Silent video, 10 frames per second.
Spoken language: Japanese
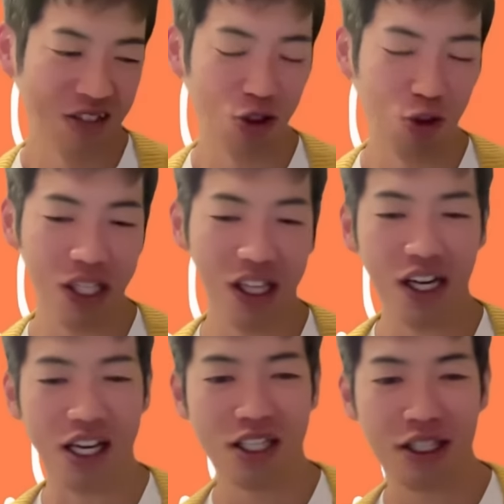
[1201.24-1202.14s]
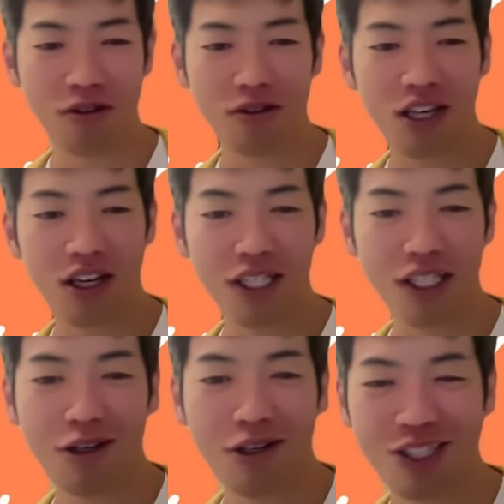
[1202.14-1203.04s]
自民党またなんかやらしてくる、やらかし
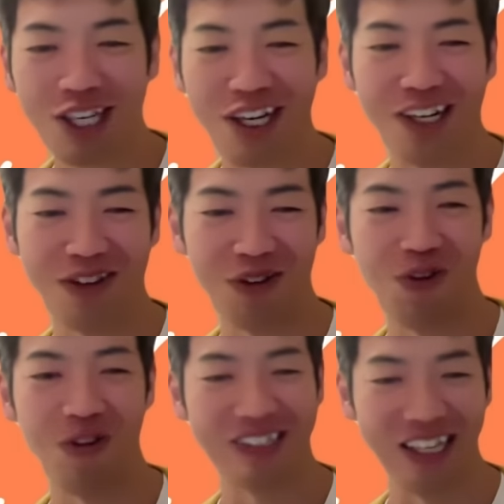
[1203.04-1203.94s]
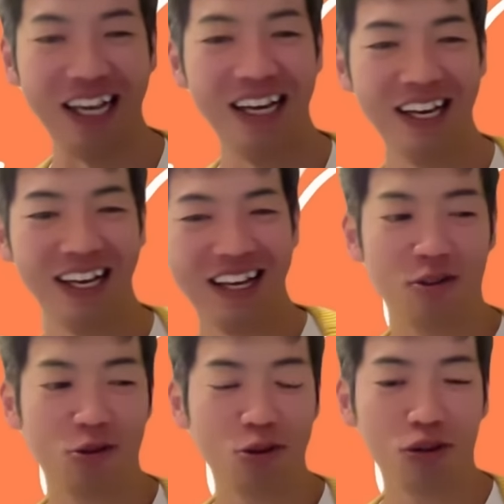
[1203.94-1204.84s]
てくれるんじゃないかなと思いますね。
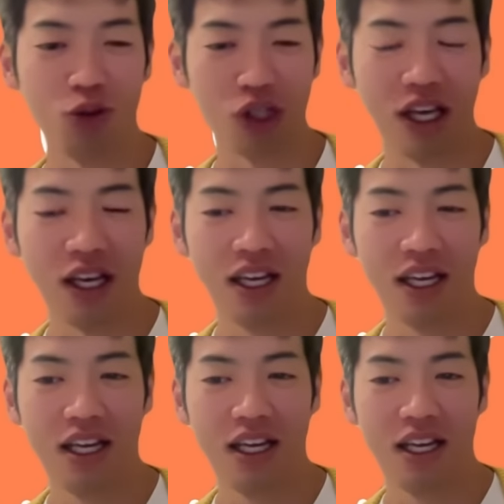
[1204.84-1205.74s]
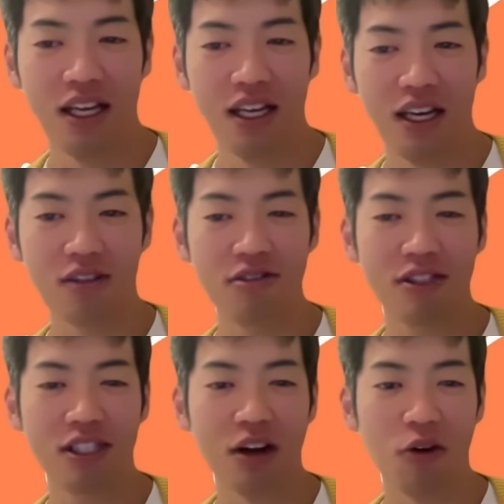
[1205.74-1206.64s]
悪党もね、
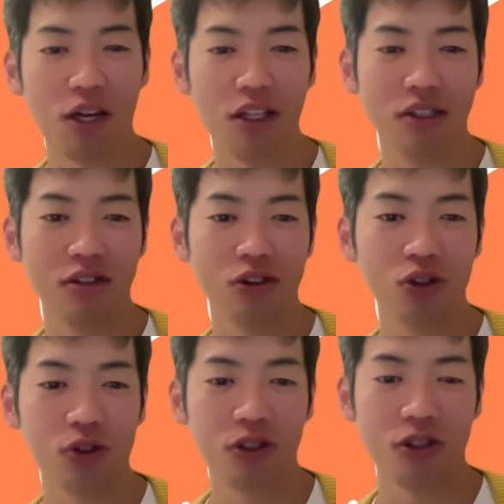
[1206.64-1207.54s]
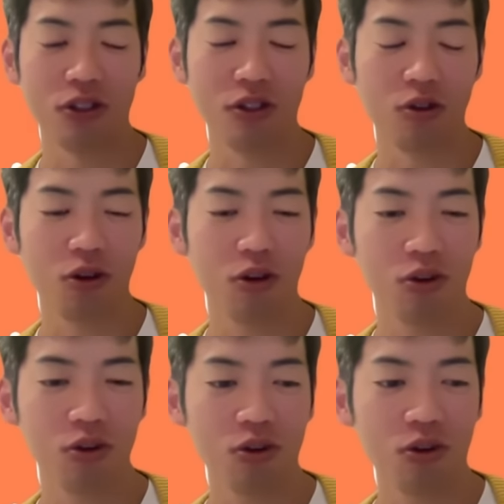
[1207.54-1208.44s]
悪事が露見すると、これ
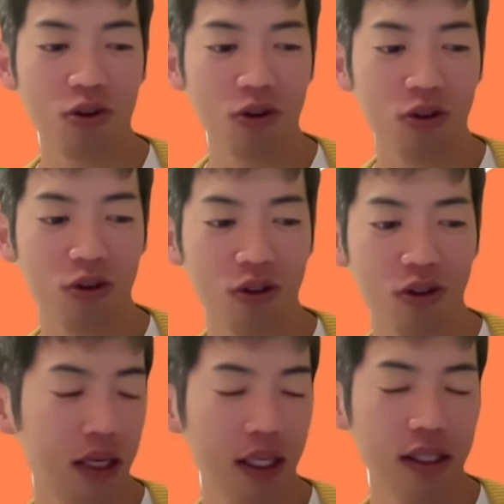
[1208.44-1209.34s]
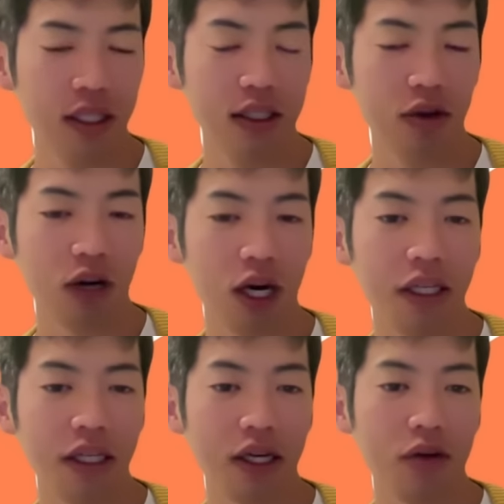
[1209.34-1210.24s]
ほど冷静さを
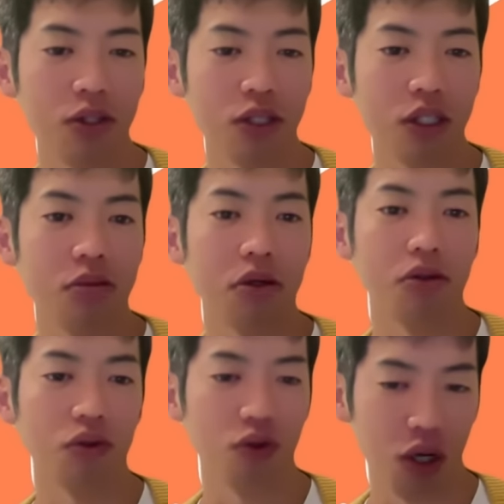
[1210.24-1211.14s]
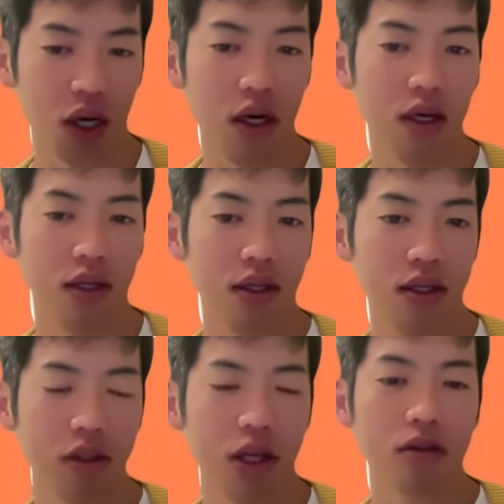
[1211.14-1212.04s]
欠いた対応してしまうというか、
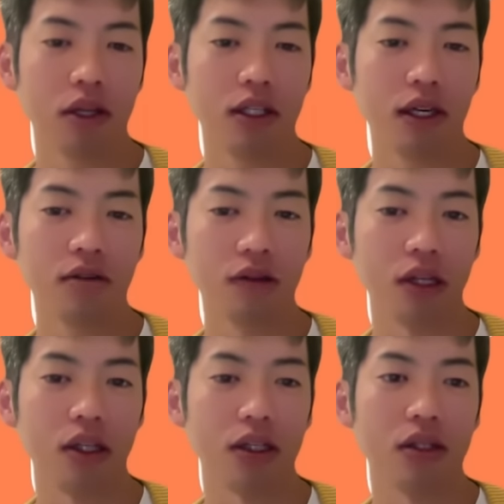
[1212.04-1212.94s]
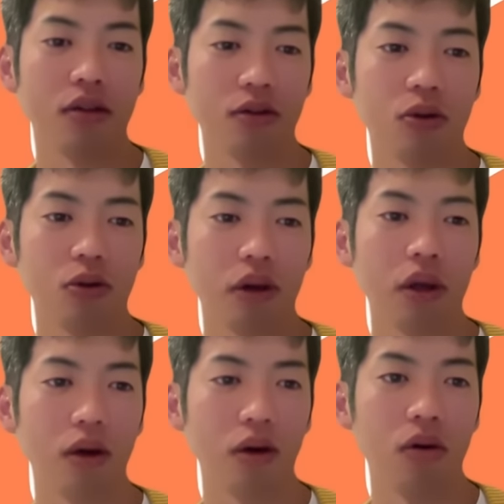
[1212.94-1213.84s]
グダグダになるんだっていう光
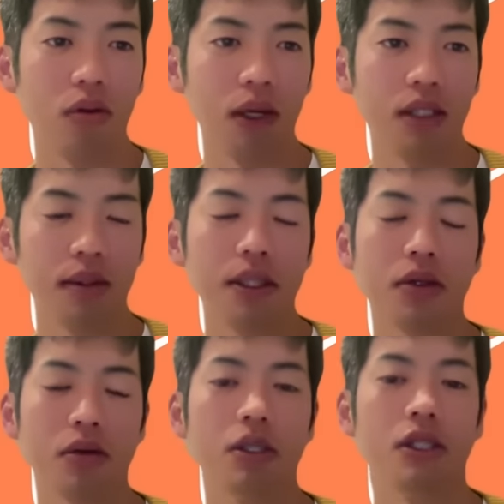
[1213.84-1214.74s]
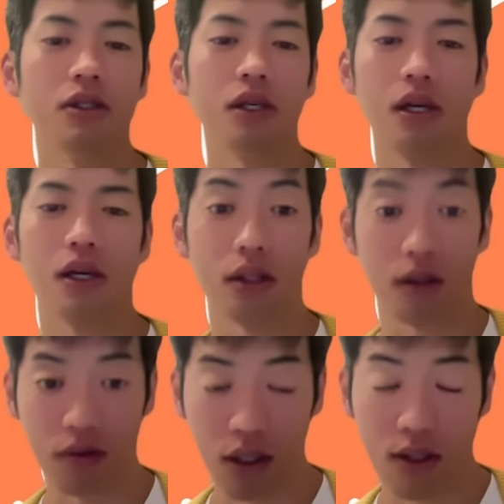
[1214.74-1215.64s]
景をまざまざと見せつけられ
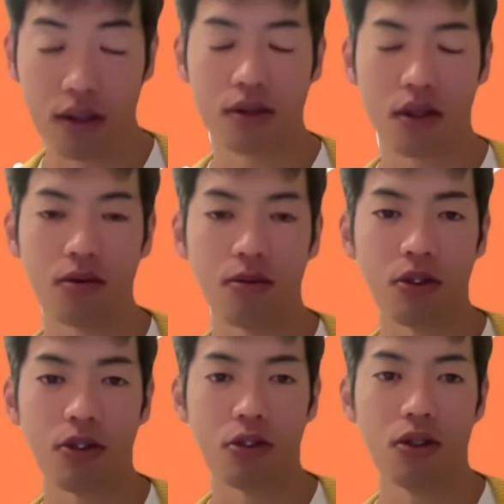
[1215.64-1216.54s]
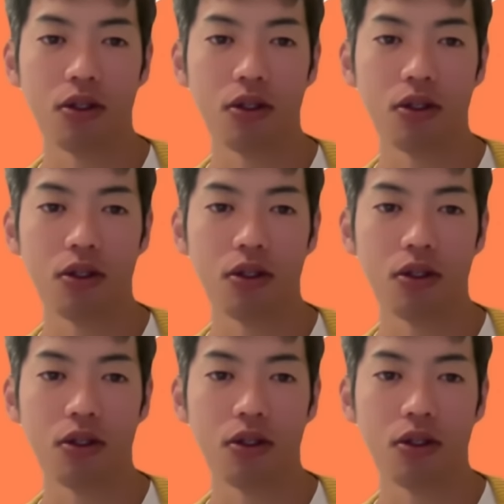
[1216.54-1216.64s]
てるわけですけども、